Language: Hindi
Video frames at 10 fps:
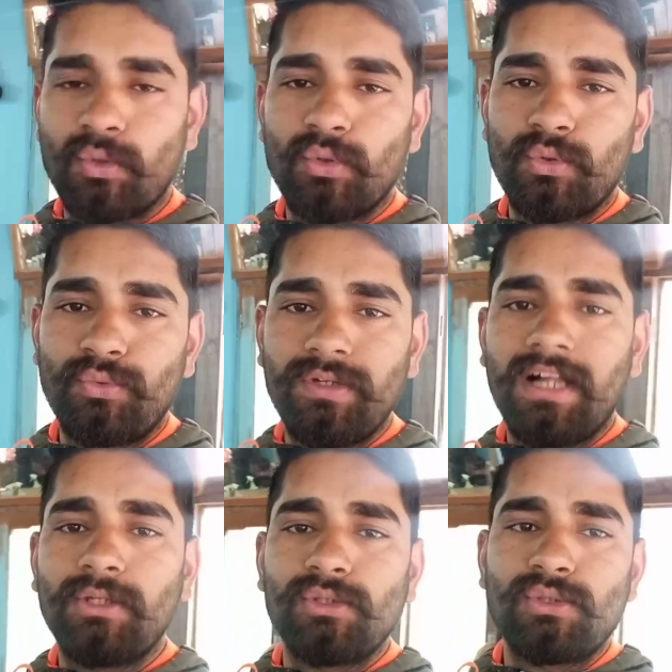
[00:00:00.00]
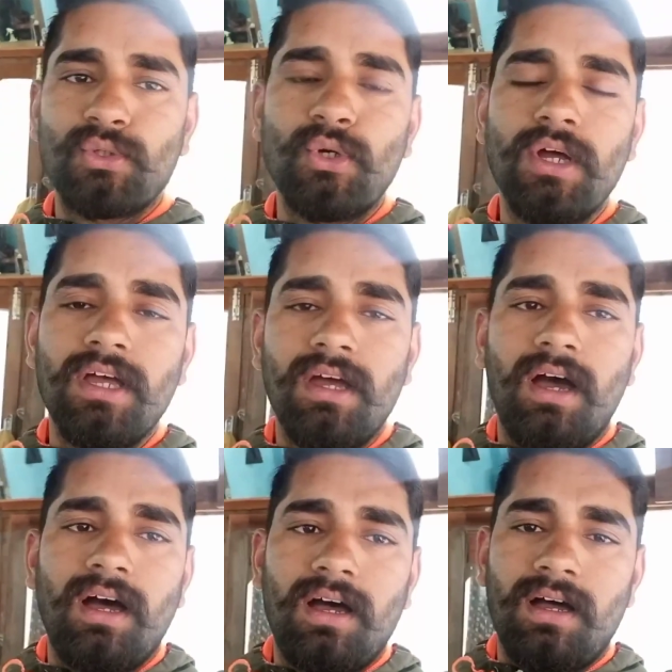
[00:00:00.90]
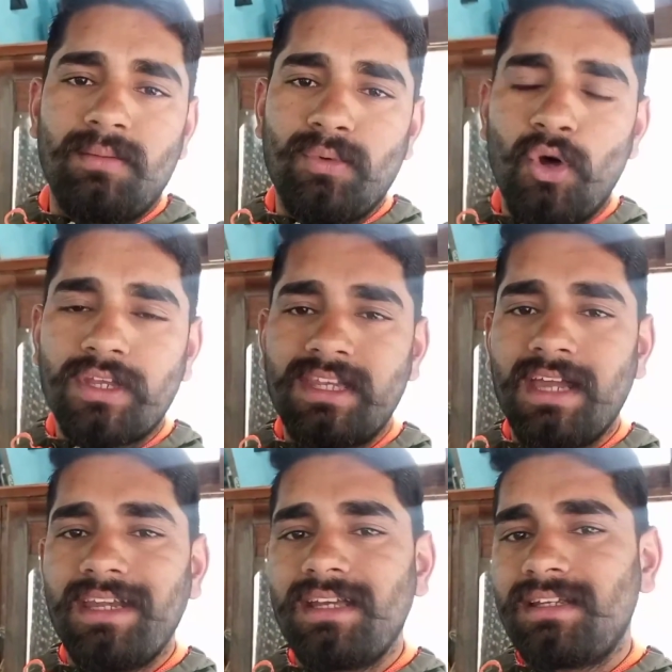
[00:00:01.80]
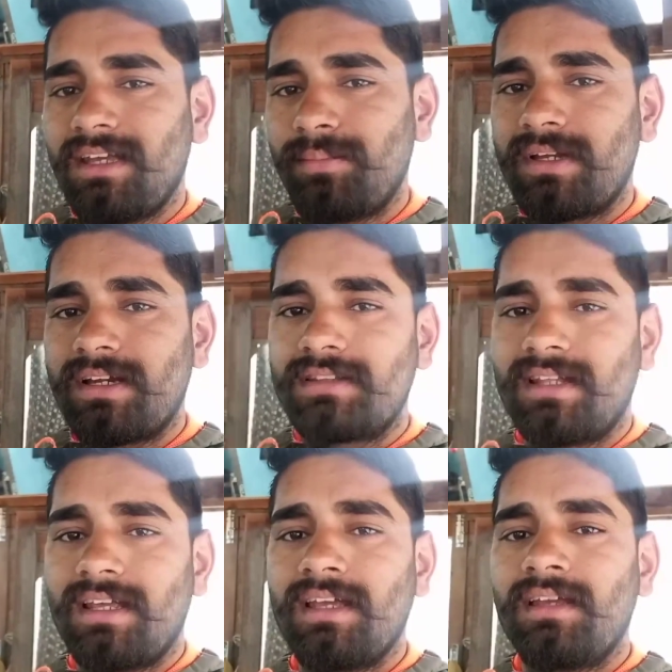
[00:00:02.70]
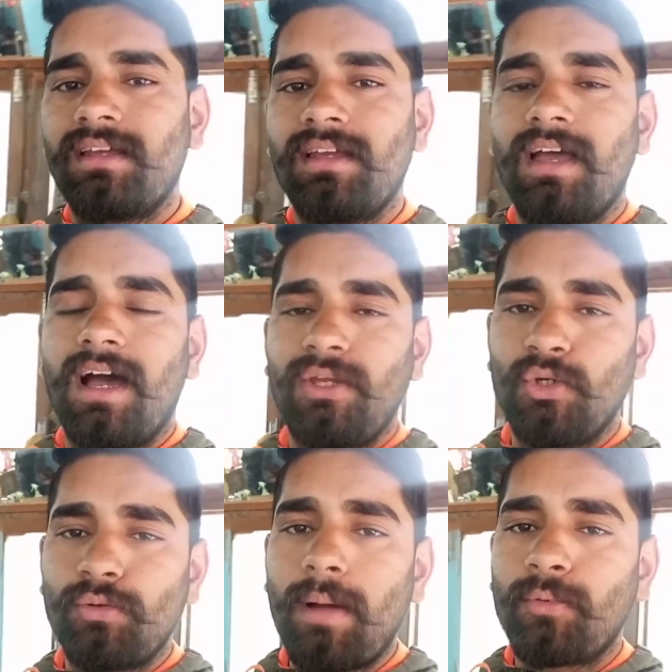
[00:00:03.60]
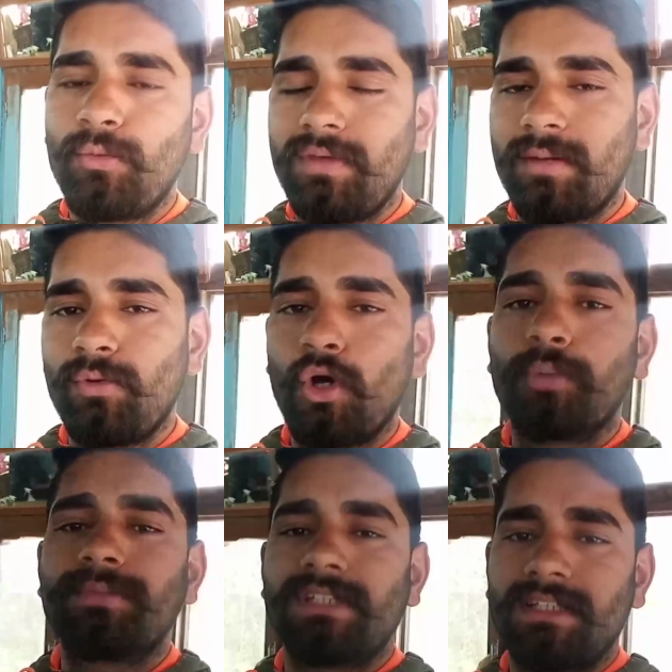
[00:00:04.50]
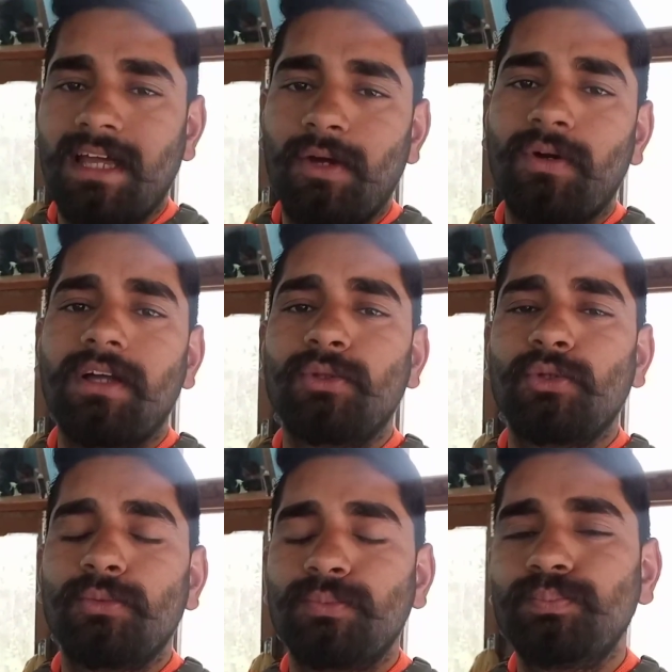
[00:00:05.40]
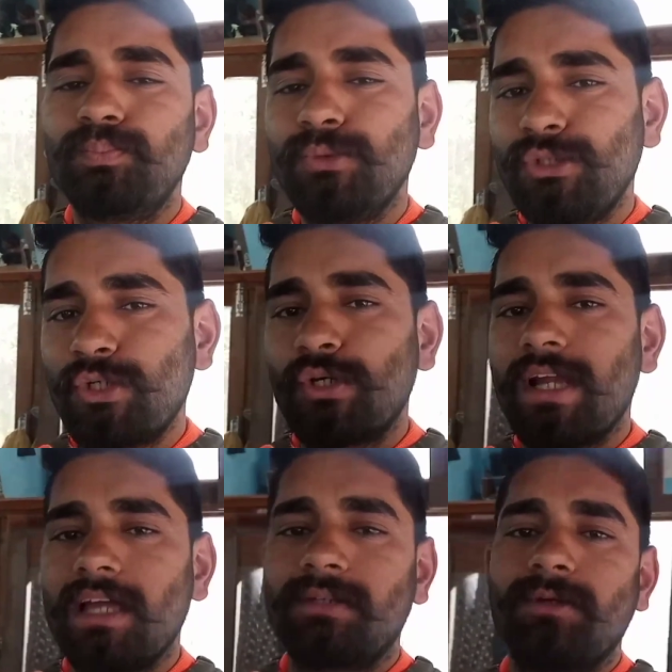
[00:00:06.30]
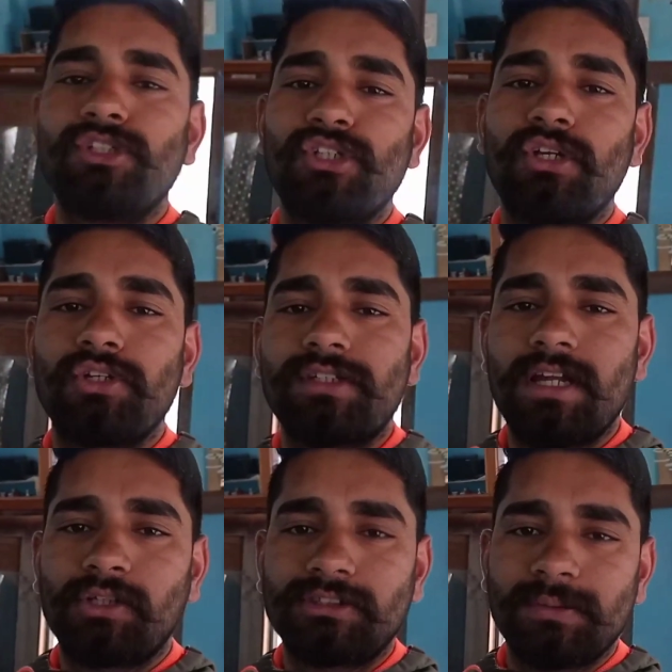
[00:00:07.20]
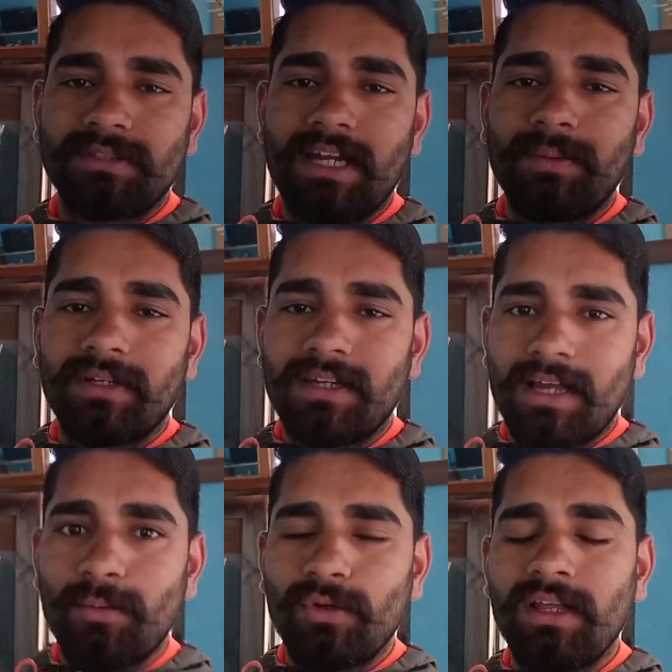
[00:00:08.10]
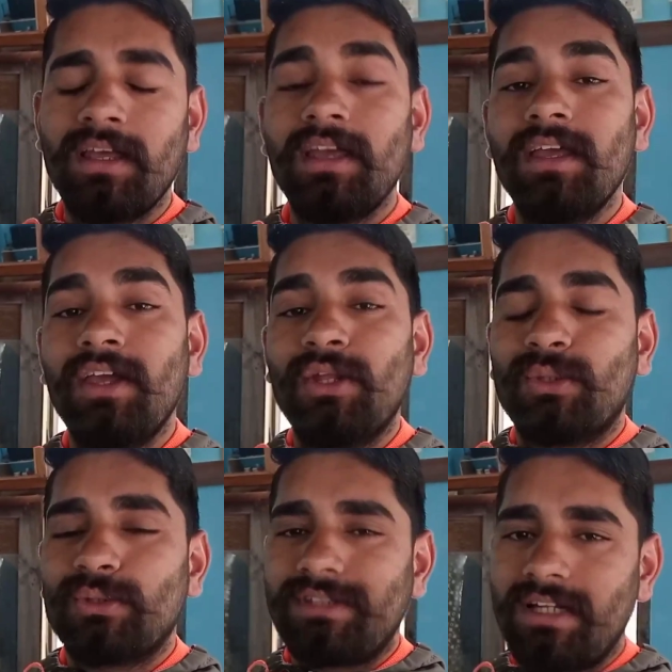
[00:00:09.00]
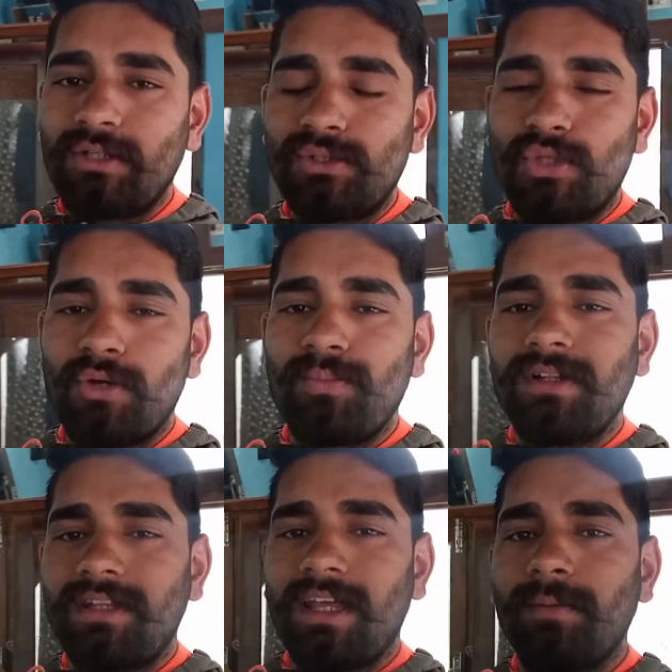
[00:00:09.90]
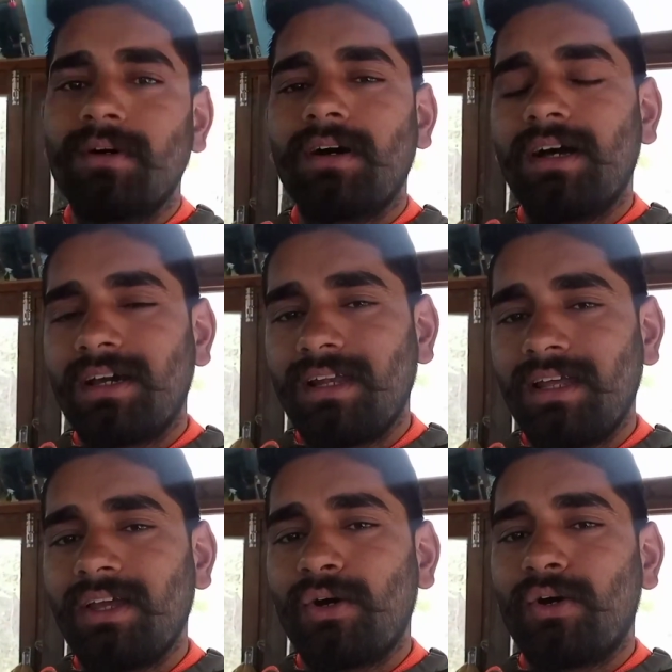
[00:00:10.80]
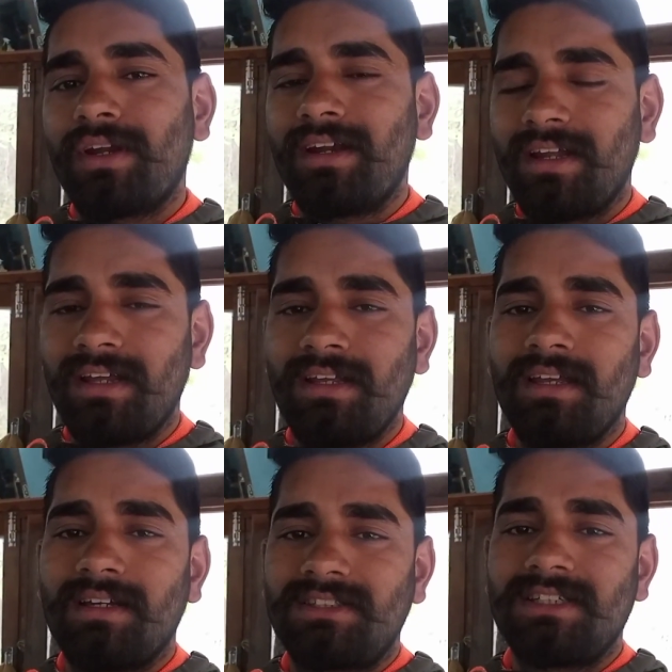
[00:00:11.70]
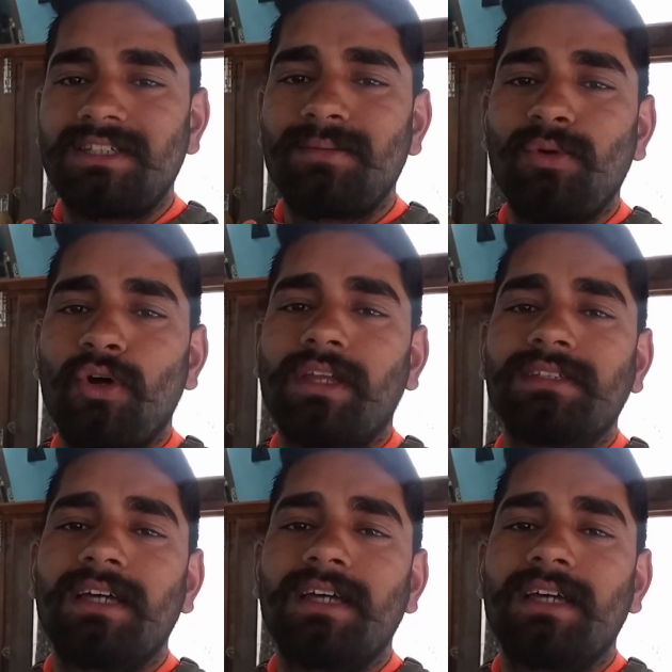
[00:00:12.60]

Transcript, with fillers: तो फिलहाल दोस्तों ब्लॉग की एंडिंग यहीं पर करते हैं आई होप आपको मेरा ब्लॉग पसंद आया होगा तो वीडियो को लाइक करना शेयर और चैनल को सब्सक्राइब करना ना भूलें तो चलिए दोस्तों मिलते हैं अगले और नए अच्छे से ब्लॉग के